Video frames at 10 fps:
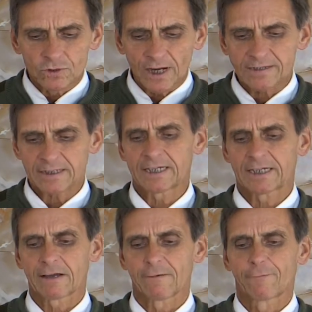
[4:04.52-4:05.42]
du, dass
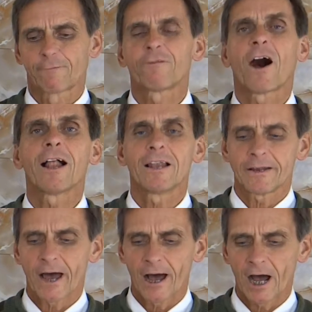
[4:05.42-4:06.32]
ich
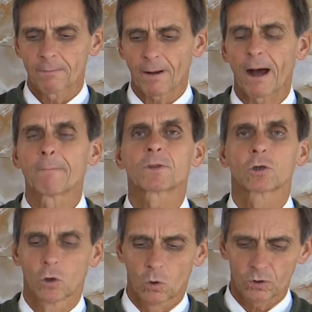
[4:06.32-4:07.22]
gefallen habe am
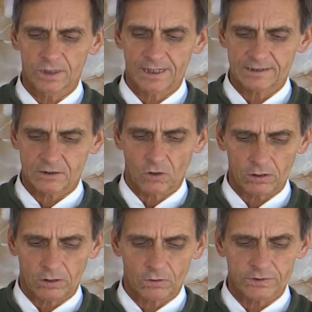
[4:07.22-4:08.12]
Tode des
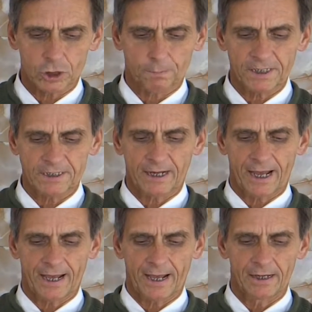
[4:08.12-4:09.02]
Gottlosen, spricht der
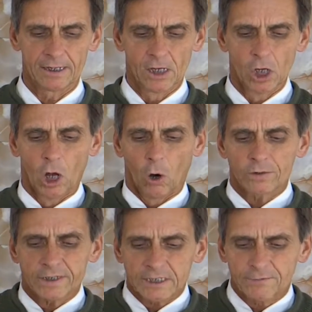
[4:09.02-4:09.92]
Herr,
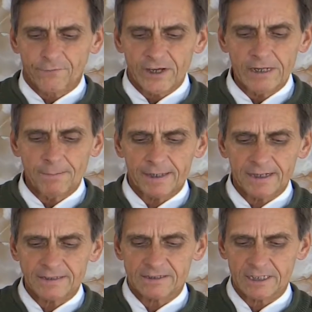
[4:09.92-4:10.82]
und nicht vielmehr,
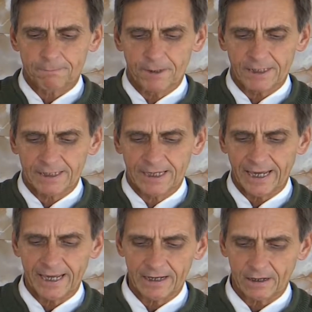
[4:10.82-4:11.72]
dass er sich
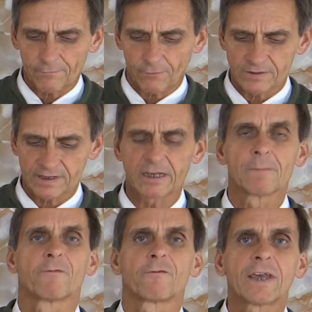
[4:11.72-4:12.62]
bekehre von
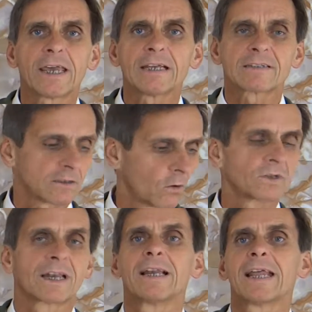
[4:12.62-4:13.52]
seinem Wesen
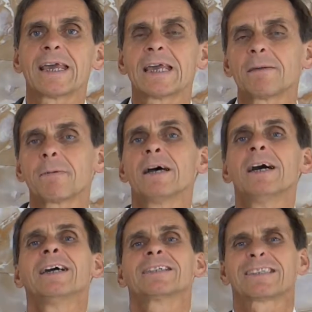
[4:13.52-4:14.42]
und lebe?
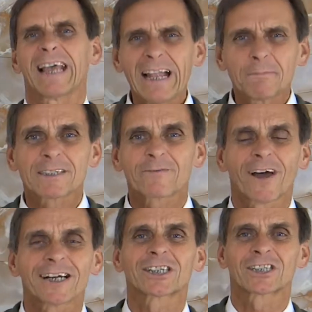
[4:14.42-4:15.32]

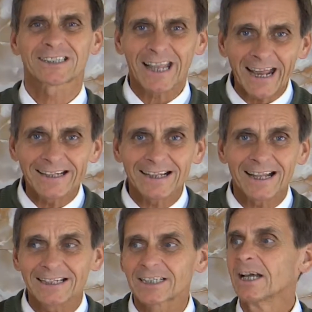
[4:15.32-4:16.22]

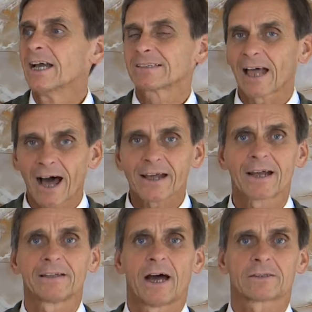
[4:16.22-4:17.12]
Selbstverständlich,
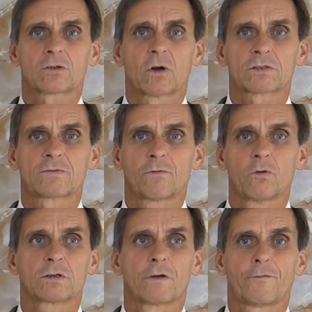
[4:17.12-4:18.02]
daran hat Gott
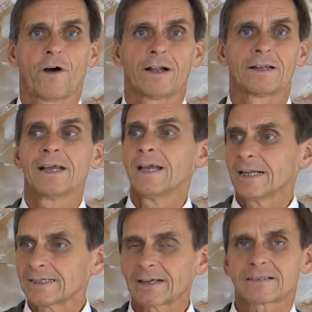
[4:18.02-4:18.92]
wohlgefallen.
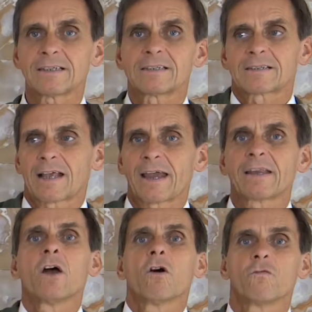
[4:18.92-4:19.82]
Das ist
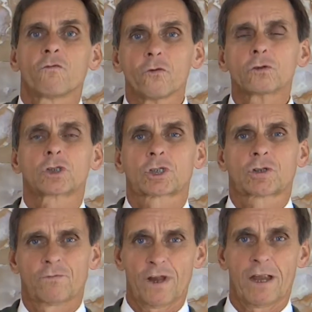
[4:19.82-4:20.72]
sein
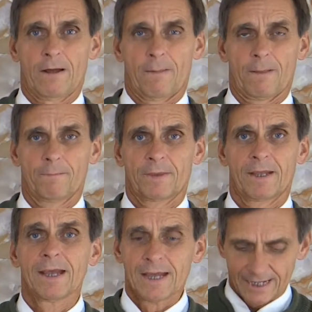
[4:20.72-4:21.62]
Wunschwille.
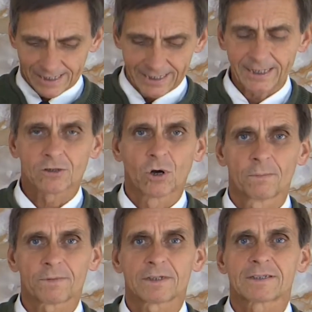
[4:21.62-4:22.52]
Hier
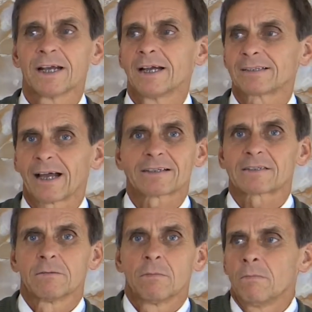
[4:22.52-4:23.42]
kommt es,
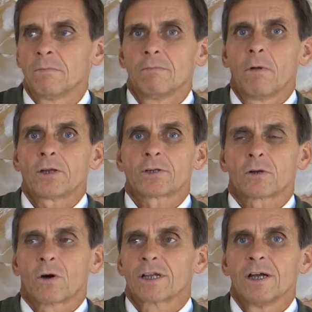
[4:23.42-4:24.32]
das möchte
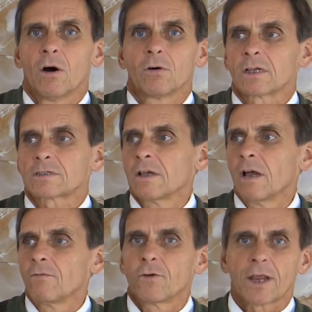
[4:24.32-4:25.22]
Gott. Und das
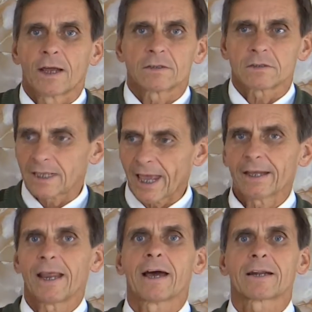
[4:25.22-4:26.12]
würde er
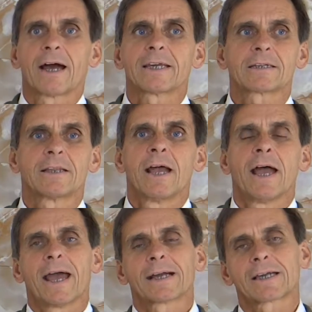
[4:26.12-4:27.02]
gerne erreichen.
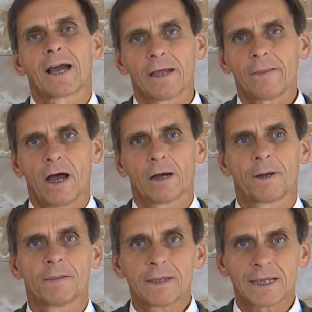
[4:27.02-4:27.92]
Er kann
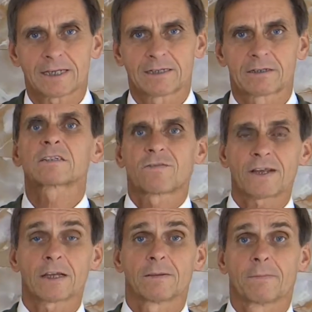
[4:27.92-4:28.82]
aber nicht
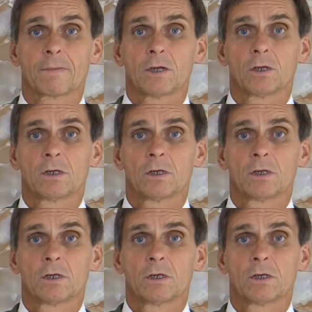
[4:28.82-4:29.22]
zwingen,